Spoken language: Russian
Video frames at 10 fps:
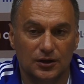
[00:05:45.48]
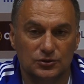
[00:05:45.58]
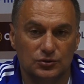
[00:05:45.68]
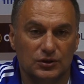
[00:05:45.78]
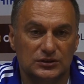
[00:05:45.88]

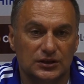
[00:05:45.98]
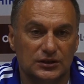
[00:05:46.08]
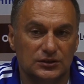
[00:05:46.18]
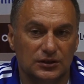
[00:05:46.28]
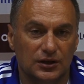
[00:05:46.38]
Что
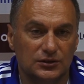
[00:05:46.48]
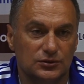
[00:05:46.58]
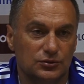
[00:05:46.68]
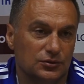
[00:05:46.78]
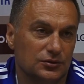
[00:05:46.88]
касается нас,
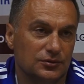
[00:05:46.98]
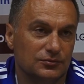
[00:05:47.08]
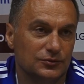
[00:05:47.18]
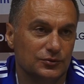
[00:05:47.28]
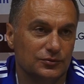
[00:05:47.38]
то
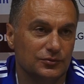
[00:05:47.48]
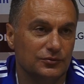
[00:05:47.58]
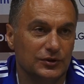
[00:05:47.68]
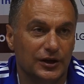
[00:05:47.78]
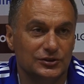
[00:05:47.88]
ну,
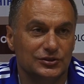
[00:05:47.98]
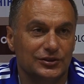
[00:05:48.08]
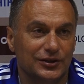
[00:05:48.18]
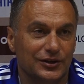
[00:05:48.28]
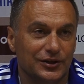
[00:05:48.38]
вы каждый
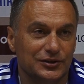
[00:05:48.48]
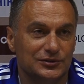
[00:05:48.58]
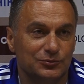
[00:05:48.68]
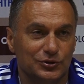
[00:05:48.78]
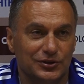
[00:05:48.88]
день на нас
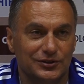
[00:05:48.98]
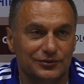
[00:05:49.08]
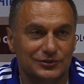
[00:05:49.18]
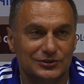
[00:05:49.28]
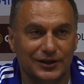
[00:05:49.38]

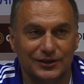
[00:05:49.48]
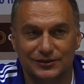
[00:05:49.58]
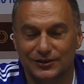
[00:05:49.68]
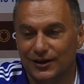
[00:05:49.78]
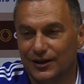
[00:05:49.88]
смотрите, вы
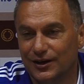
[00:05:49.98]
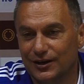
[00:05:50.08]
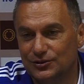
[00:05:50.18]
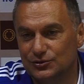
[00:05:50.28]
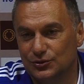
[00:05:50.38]
знаете,
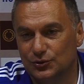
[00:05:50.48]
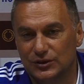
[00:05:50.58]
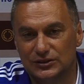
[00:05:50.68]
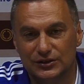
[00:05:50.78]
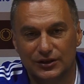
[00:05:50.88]
что у
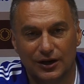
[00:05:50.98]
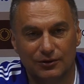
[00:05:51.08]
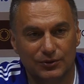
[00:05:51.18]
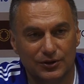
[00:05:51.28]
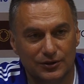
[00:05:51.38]
нас и
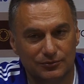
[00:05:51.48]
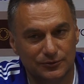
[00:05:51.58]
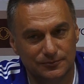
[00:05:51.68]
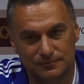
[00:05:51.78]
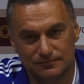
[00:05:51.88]
как,
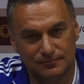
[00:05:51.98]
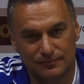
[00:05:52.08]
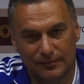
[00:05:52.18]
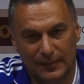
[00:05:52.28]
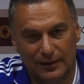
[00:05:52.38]
поэтому
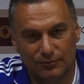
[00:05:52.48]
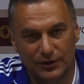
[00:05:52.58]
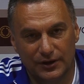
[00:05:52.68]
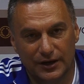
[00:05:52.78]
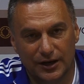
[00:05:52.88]

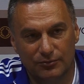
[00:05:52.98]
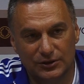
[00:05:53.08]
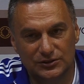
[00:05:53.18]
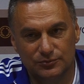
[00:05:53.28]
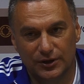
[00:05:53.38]
мы играем
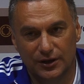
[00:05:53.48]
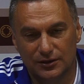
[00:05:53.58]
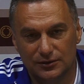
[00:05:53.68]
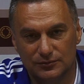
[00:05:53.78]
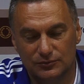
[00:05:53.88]
от
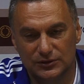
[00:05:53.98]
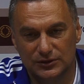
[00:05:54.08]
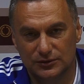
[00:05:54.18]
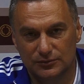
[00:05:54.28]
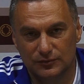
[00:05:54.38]
себя,
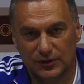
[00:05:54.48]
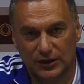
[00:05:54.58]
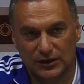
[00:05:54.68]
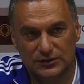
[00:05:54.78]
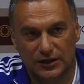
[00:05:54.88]
мы
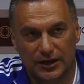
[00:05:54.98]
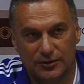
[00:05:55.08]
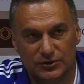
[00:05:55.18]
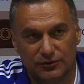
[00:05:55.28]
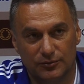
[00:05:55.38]

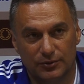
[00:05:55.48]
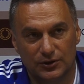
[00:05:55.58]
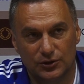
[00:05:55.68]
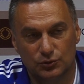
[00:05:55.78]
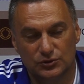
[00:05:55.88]
стараемся
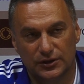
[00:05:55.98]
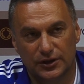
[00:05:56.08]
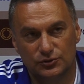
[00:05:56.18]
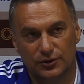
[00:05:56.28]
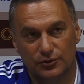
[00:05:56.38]
выполнить ту
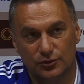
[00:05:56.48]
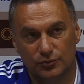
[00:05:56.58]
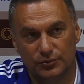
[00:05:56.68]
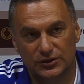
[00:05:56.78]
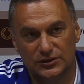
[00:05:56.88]
задачу,
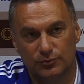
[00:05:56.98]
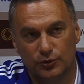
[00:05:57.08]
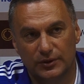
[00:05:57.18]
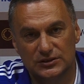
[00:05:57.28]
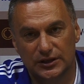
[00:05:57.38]
которую перед
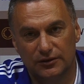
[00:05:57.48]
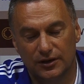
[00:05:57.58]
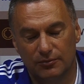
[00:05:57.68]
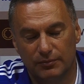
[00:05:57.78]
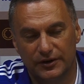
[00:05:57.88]
собой
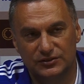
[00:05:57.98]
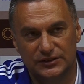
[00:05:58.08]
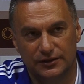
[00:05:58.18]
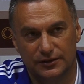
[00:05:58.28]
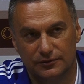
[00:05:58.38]
поставили мы
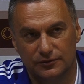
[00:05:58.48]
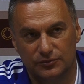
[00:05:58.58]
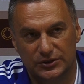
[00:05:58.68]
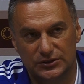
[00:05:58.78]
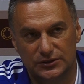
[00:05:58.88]
все
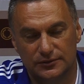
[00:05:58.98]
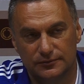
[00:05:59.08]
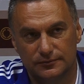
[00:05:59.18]
вместе.